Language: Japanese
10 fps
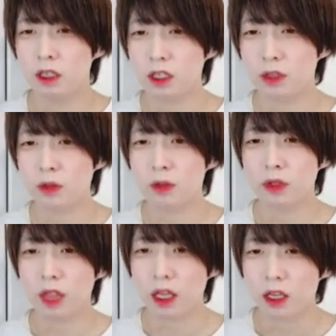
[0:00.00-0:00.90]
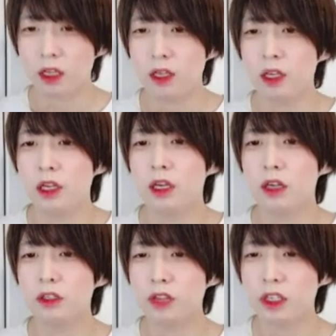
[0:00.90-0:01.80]
はい、ということで、
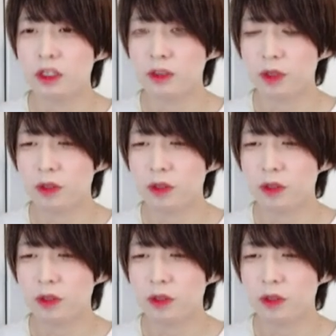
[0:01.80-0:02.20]
アルトデスビ y